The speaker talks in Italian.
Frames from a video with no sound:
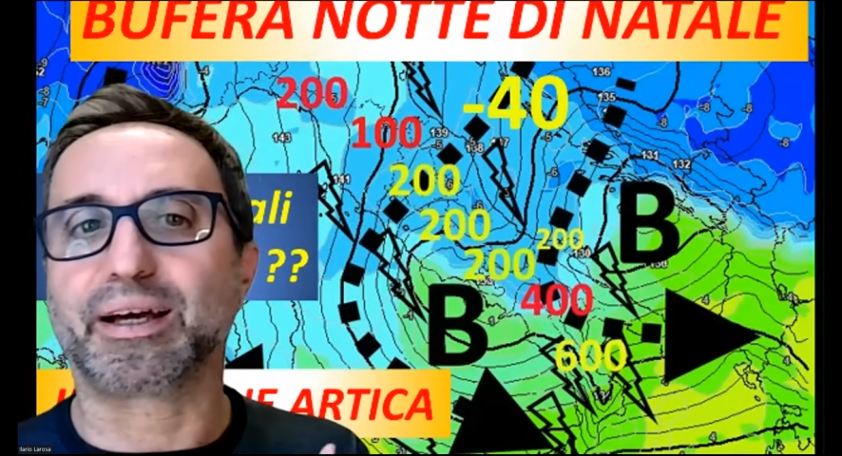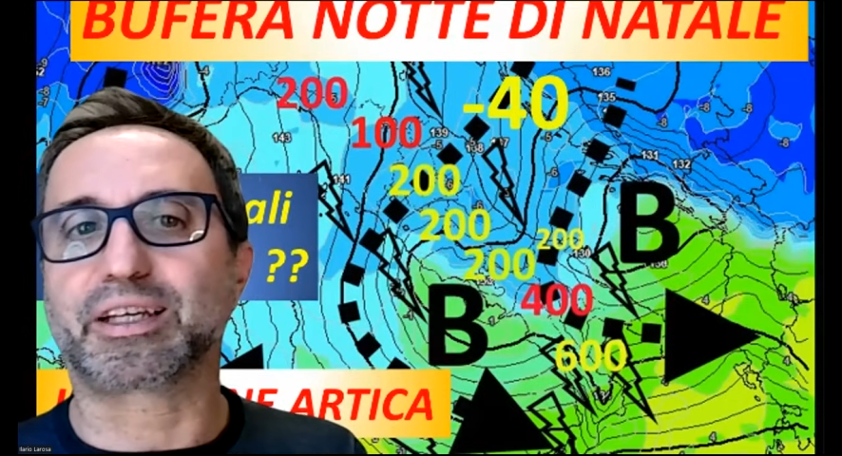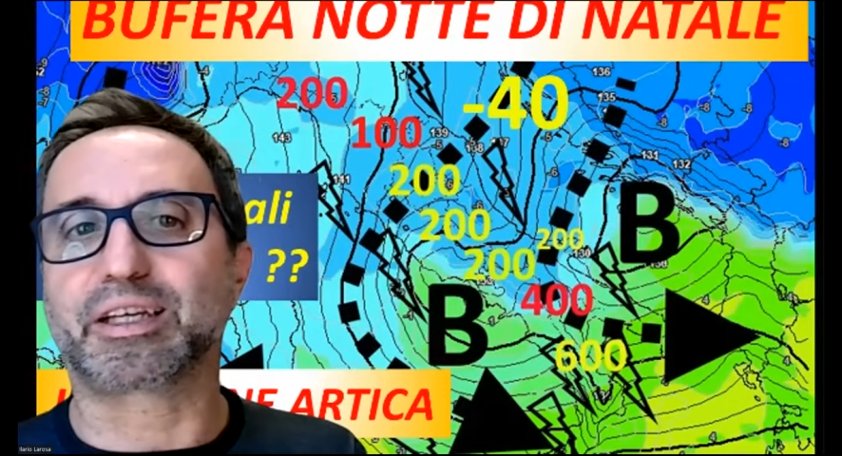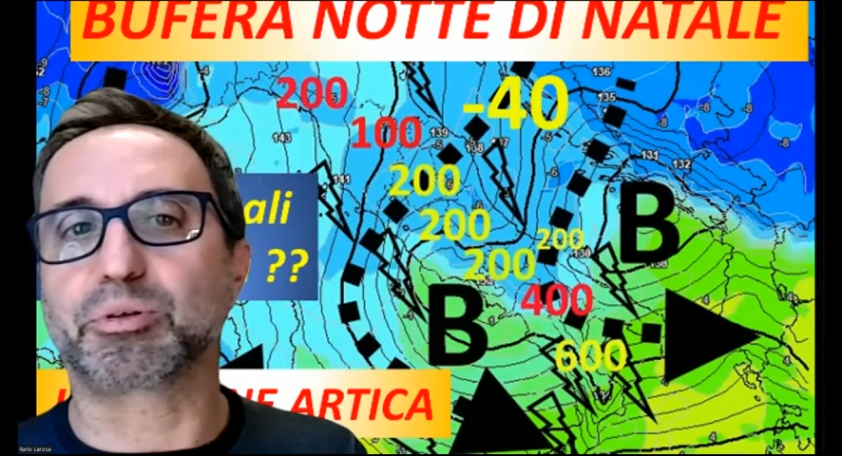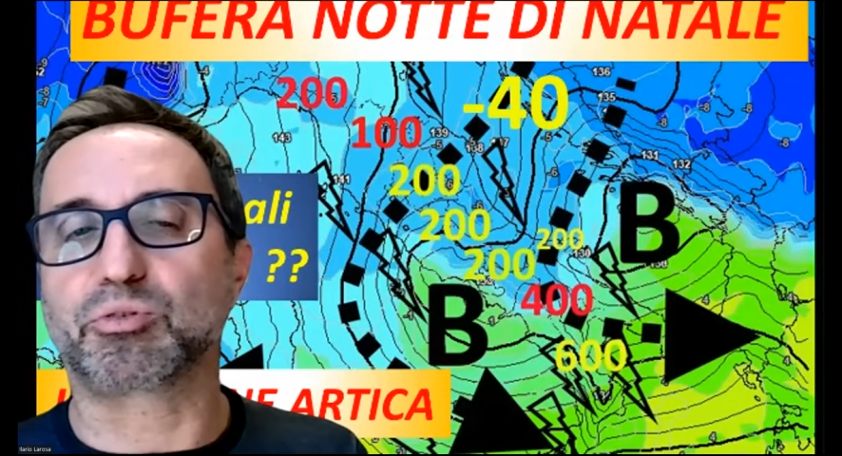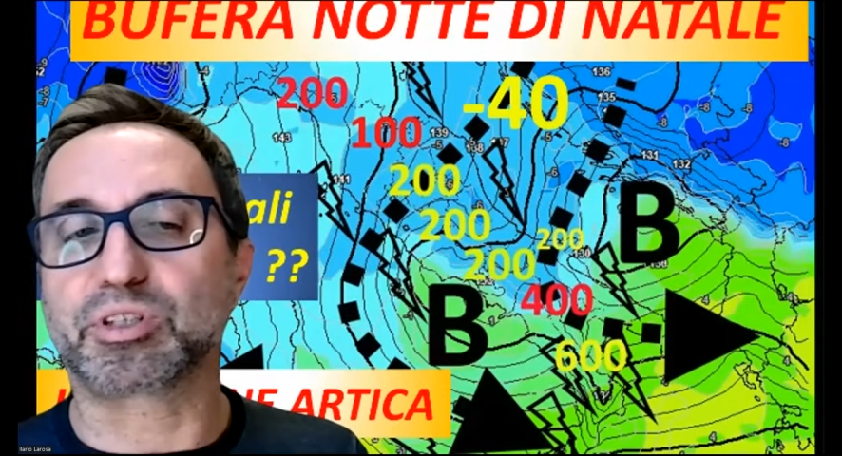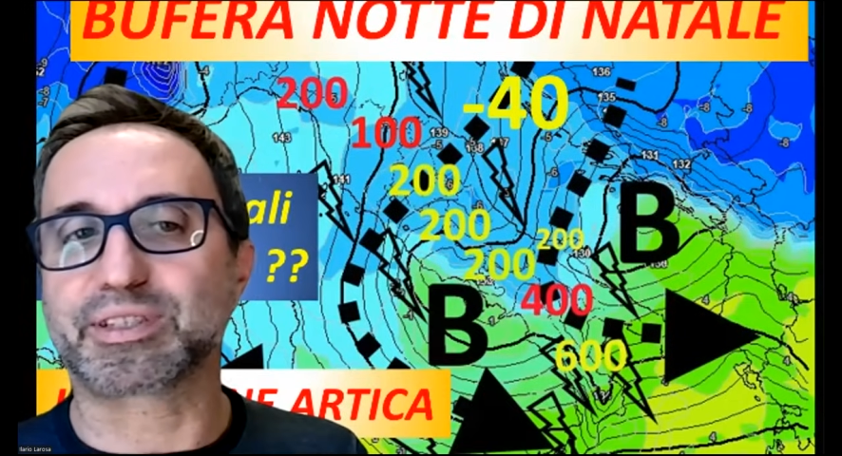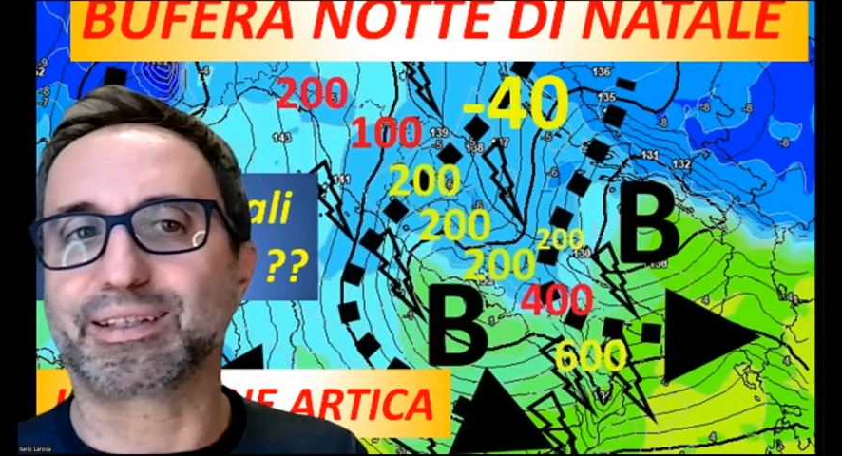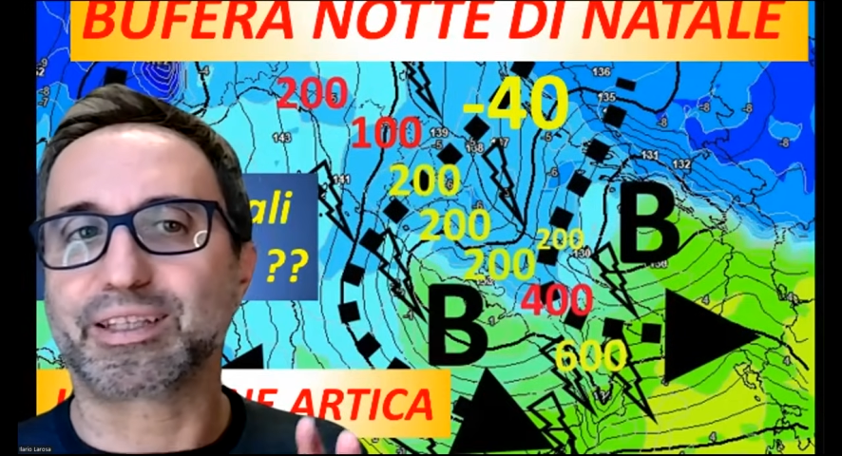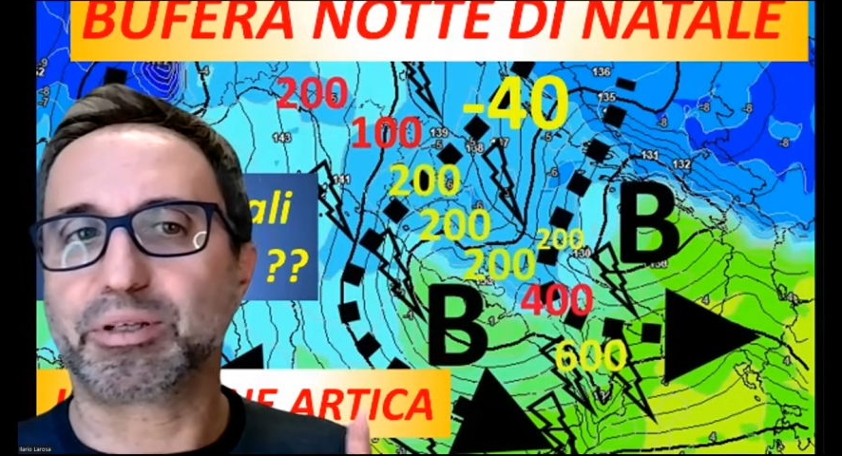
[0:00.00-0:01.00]
anche per un
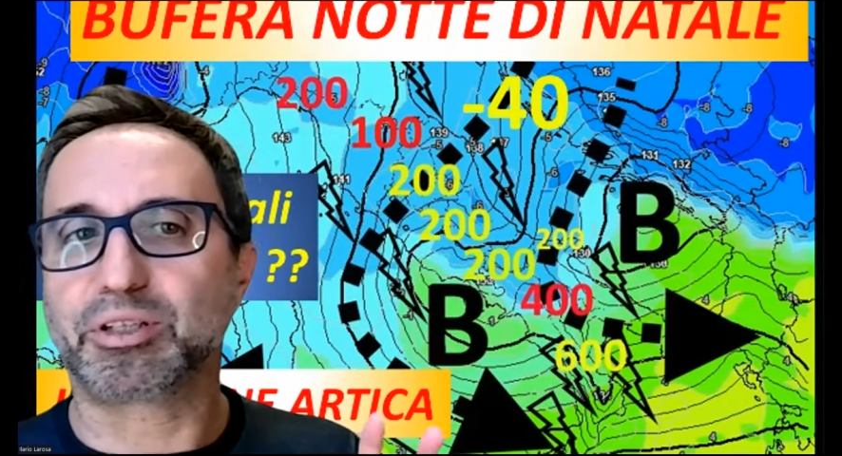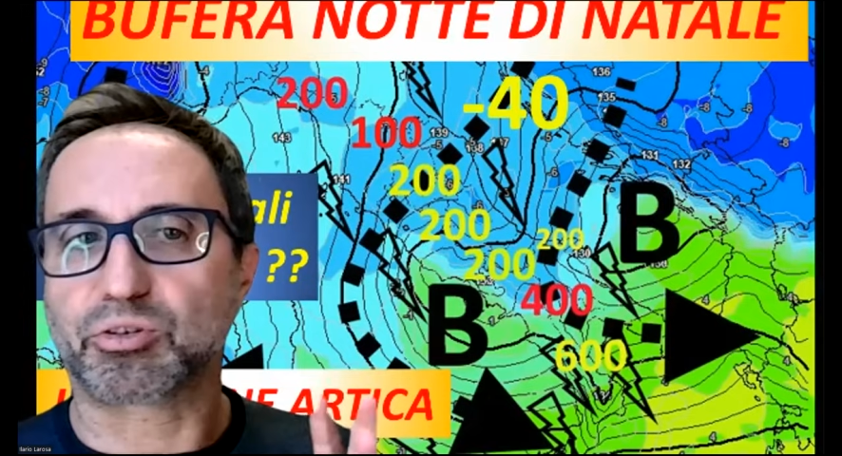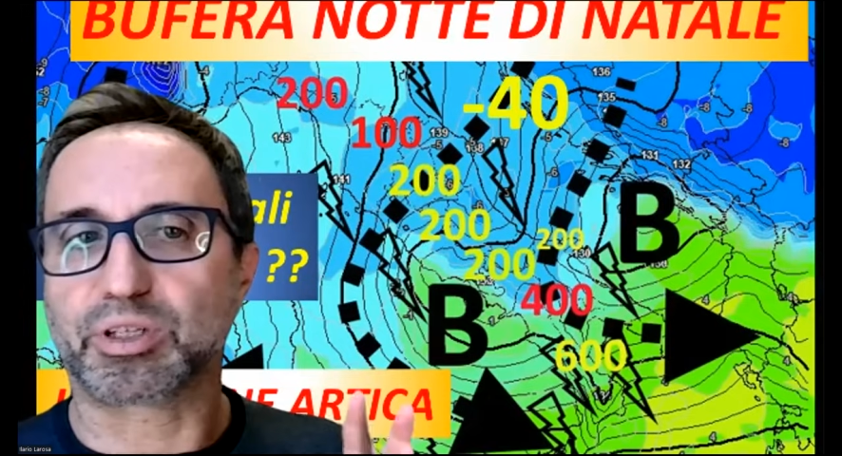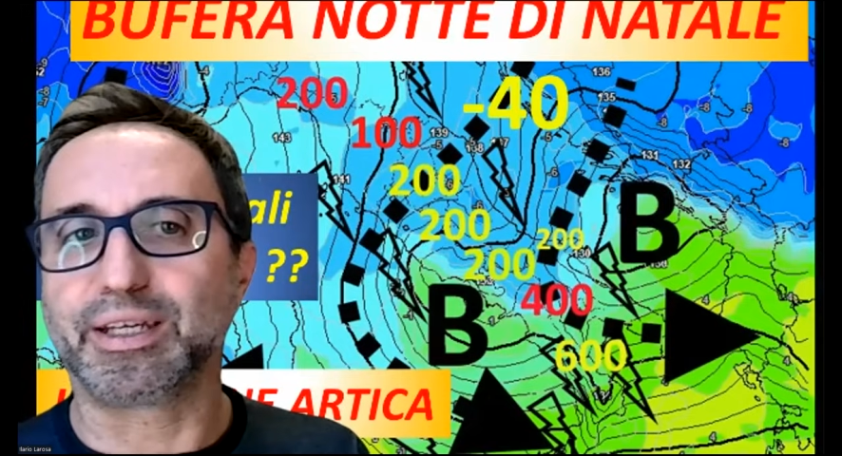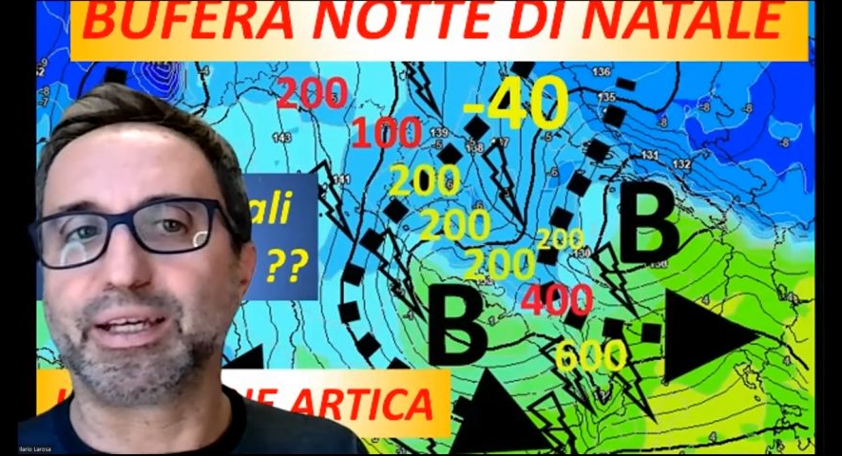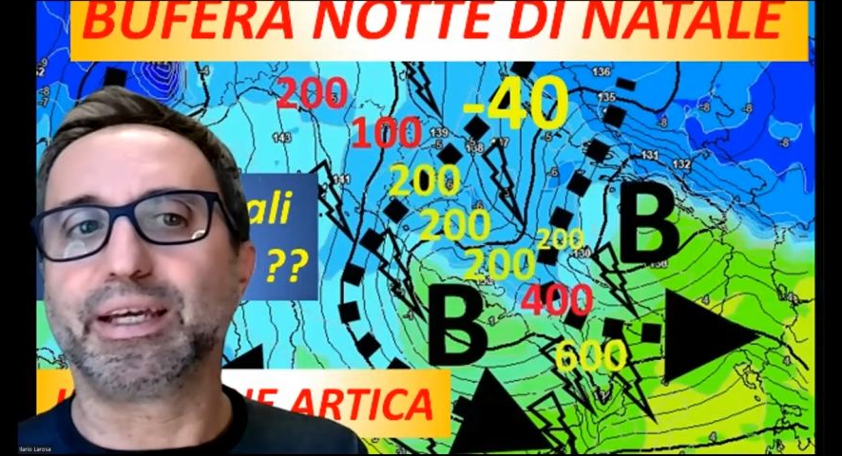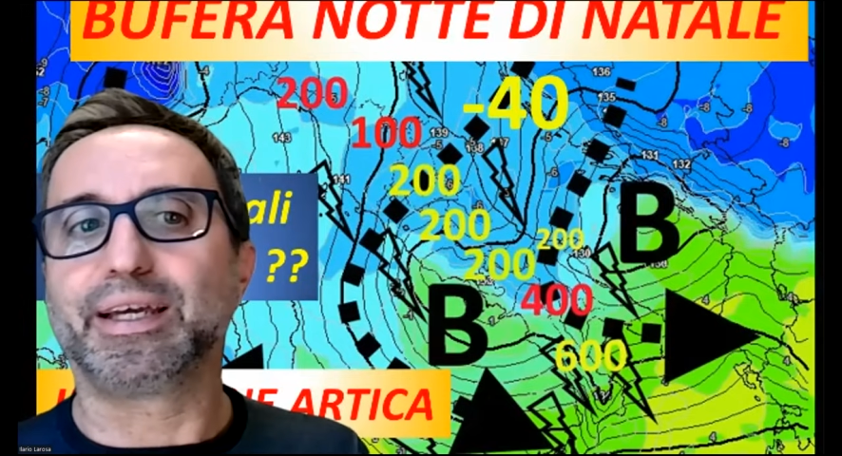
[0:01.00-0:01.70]
riscaldamento che,